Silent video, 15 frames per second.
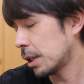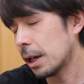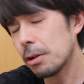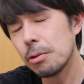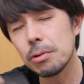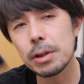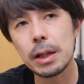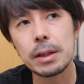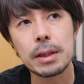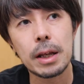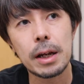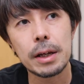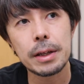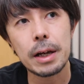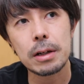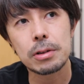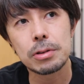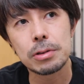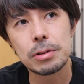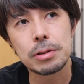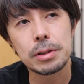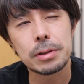ノンだったら
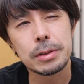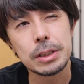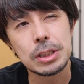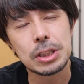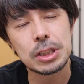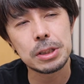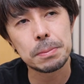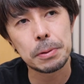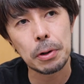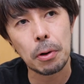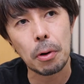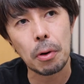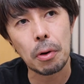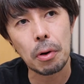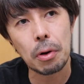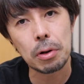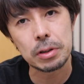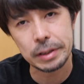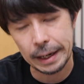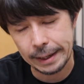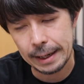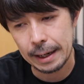約1秒
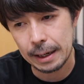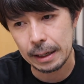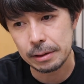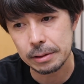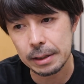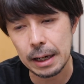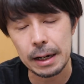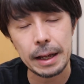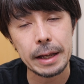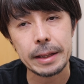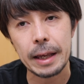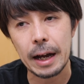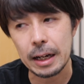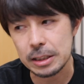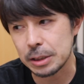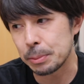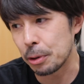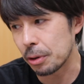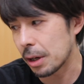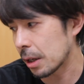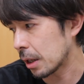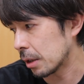ぐらいかかるか 0.8
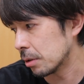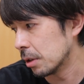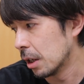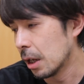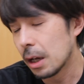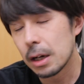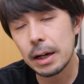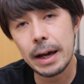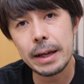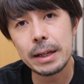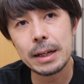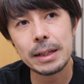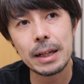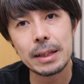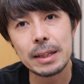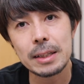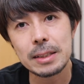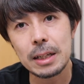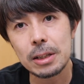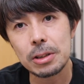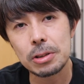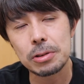秒かかる、ライカだったら
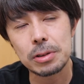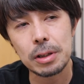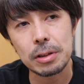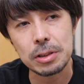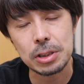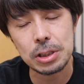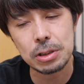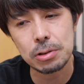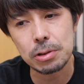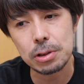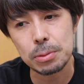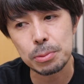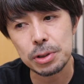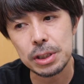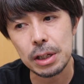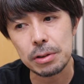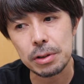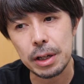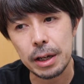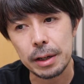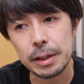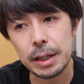さっき言ったようにじっくりと向き合うの
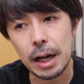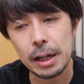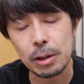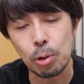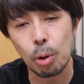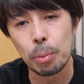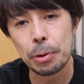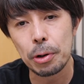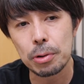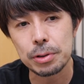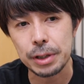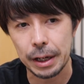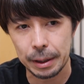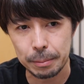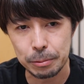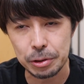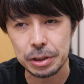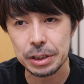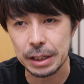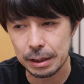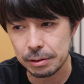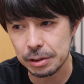でやはり5秒ぐらい向
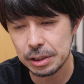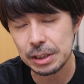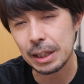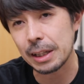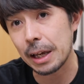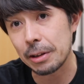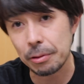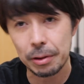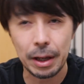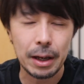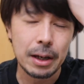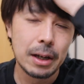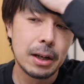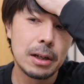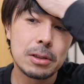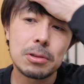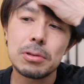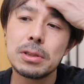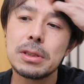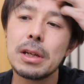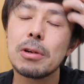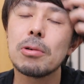き合う被写体とね。そ
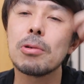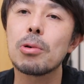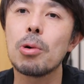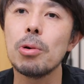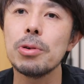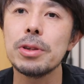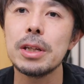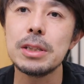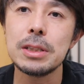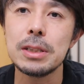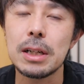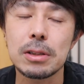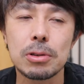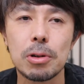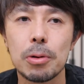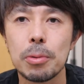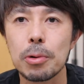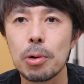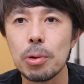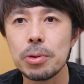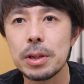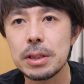してこのコンデジになると、
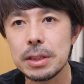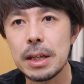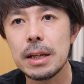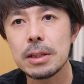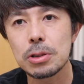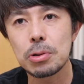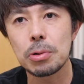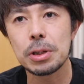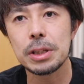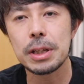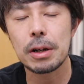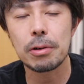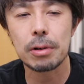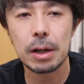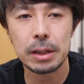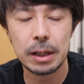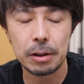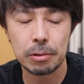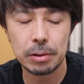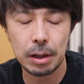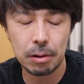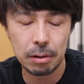コンデジねソニーだろうが
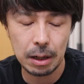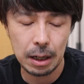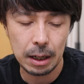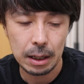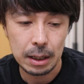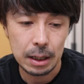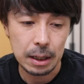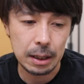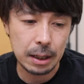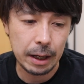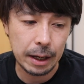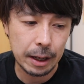キヤノンだろうが、リ